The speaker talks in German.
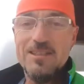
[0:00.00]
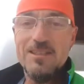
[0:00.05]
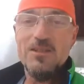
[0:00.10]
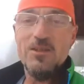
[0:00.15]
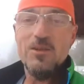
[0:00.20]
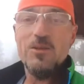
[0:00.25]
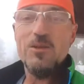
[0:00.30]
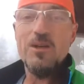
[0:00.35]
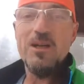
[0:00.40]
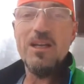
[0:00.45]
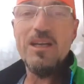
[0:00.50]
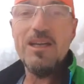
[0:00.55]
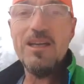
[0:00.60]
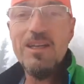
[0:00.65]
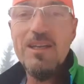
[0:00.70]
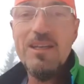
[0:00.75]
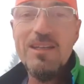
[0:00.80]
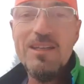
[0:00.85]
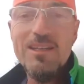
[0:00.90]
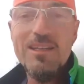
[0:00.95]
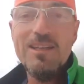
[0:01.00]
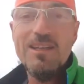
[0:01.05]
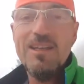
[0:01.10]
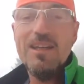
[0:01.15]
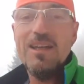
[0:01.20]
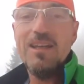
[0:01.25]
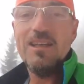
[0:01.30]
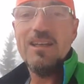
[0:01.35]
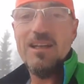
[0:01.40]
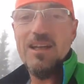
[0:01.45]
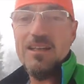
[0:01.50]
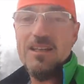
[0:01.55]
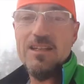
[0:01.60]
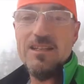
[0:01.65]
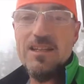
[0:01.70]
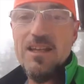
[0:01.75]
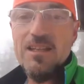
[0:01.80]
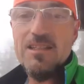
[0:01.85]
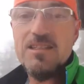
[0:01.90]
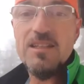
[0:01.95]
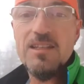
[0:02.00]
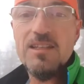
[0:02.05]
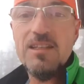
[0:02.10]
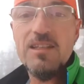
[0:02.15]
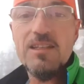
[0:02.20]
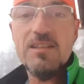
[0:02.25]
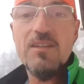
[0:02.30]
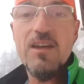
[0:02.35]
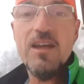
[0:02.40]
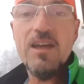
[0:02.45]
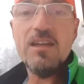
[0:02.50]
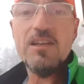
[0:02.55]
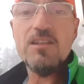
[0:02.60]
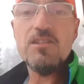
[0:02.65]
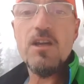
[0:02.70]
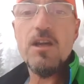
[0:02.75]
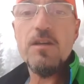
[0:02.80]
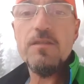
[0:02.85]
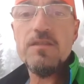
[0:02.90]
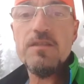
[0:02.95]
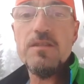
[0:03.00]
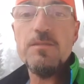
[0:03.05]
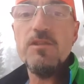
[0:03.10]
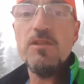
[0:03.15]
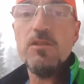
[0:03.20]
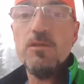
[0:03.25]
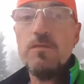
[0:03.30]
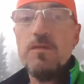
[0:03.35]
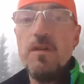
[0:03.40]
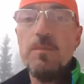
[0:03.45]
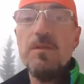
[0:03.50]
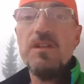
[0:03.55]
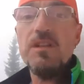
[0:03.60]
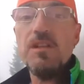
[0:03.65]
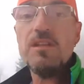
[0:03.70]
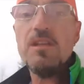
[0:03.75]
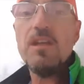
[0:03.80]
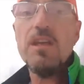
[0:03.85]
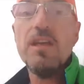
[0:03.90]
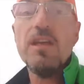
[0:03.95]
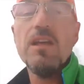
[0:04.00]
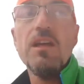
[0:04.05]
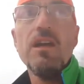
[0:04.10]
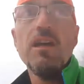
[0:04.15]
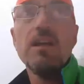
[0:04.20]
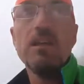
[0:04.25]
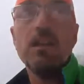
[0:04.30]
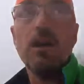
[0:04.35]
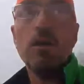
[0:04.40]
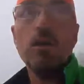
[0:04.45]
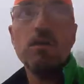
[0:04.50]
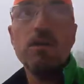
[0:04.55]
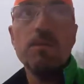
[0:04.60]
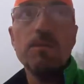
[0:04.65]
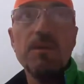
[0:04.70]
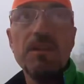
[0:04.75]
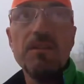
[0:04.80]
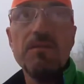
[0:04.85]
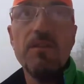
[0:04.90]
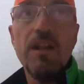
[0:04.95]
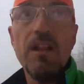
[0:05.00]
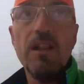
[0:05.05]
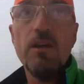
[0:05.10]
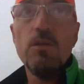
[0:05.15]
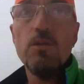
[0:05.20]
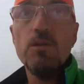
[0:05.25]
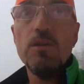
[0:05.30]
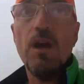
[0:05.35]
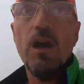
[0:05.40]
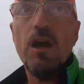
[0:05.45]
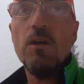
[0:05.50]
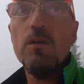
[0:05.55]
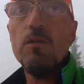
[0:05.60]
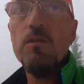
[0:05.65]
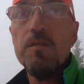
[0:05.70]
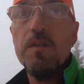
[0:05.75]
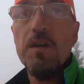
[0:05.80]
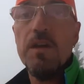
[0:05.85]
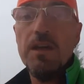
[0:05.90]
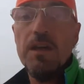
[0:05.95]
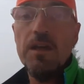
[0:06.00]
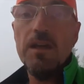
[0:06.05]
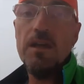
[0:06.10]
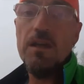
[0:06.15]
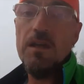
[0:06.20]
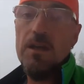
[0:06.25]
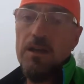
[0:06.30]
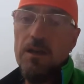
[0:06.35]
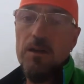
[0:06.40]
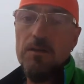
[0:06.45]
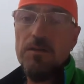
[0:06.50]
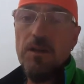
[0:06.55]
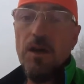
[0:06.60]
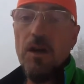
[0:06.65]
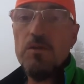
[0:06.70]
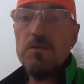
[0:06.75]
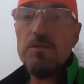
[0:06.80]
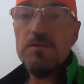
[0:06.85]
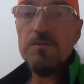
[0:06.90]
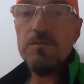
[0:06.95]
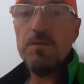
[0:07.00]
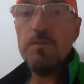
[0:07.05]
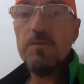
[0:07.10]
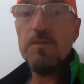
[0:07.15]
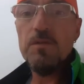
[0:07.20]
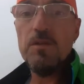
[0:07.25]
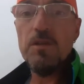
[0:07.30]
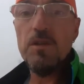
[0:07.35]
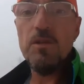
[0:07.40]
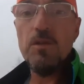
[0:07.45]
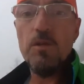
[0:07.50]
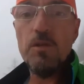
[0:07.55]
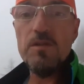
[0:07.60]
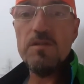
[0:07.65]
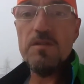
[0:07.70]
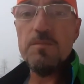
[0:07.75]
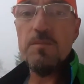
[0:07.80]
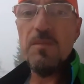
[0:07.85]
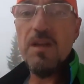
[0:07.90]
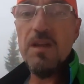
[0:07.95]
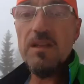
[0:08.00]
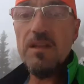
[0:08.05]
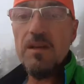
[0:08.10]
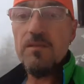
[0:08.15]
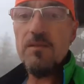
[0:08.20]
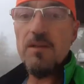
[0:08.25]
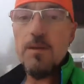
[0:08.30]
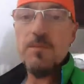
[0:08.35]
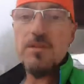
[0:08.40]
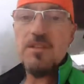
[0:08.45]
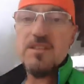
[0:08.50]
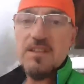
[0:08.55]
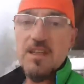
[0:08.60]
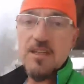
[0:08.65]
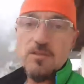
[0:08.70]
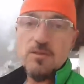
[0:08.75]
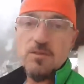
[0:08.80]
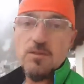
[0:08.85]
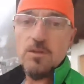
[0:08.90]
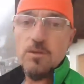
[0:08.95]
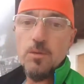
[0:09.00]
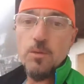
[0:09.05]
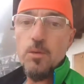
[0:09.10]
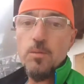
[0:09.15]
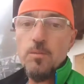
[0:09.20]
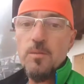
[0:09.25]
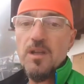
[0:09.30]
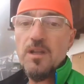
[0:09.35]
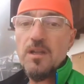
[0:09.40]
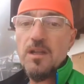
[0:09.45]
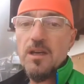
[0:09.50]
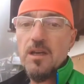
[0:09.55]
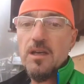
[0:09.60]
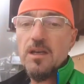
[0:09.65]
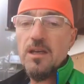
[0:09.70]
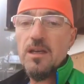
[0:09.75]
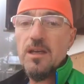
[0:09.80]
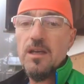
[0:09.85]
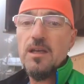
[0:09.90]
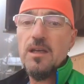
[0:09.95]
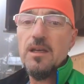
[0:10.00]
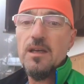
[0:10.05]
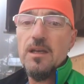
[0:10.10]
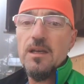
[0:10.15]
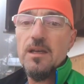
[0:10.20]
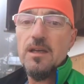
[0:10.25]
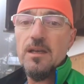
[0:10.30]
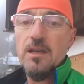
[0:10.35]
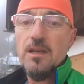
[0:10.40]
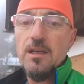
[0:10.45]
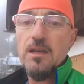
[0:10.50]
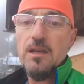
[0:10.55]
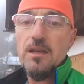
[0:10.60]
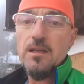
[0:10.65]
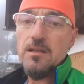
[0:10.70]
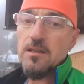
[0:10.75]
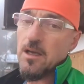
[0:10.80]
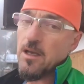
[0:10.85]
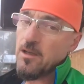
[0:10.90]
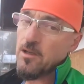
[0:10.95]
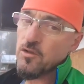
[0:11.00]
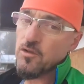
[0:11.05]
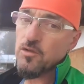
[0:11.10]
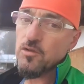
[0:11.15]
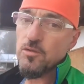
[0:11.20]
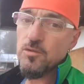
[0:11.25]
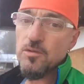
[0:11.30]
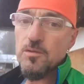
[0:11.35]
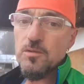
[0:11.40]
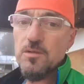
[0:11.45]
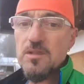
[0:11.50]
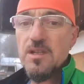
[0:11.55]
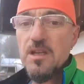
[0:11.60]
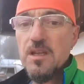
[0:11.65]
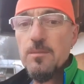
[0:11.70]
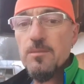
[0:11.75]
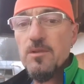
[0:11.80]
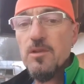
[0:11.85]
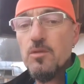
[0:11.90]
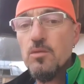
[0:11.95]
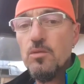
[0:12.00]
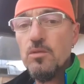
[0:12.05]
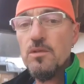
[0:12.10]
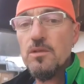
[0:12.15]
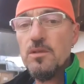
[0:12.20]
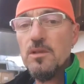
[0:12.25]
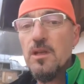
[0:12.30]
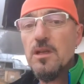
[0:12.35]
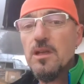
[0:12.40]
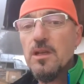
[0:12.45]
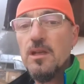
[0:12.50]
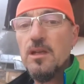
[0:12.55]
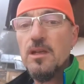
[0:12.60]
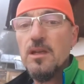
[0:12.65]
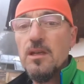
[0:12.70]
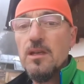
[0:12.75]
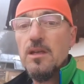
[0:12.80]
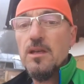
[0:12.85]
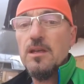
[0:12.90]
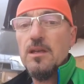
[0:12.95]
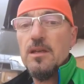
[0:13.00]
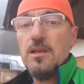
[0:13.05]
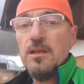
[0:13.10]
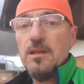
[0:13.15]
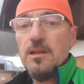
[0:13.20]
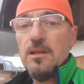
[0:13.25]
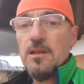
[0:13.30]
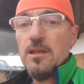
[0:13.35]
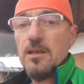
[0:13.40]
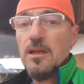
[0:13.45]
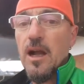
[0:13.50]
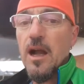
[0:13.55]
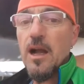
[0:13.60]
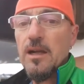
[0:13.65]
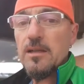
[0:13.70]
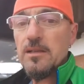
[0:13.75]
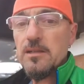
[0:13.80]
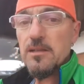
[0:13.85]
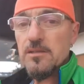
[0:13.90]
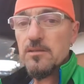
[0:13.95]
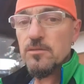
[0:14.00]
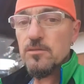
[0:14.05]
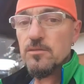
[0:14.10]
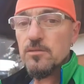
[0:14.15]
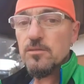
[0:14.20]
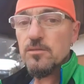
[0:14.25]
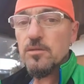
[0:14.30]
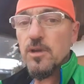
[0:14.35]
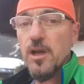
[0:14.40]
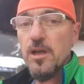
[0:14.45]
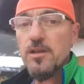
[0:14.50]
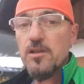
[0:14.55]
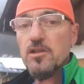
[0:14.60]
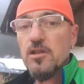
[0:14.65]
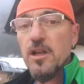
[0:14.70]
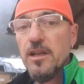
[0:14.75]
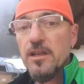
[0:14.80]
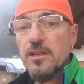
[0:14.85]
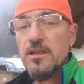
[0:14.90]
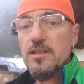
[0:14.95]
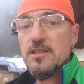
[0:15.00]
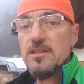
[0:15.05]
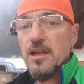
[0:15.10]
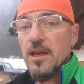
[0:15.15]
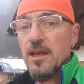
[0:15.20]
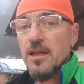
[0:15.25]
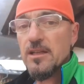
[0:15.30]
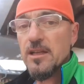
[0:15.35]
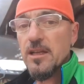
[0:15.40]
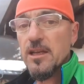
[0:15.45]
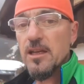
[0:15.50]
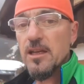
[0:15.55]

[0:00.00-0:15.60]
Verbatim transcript: So, ja, das erste Drittel wäre geschafft. Ziemlich unvermittelt taucht die Mittenwalder Hütte auf, auf 1519 Meter. Wir haben jetzt 600 Höhenmeter äh, in einer Stunde und 10 Minuten äh, gegangen. Das ist keine schlechte Zeit.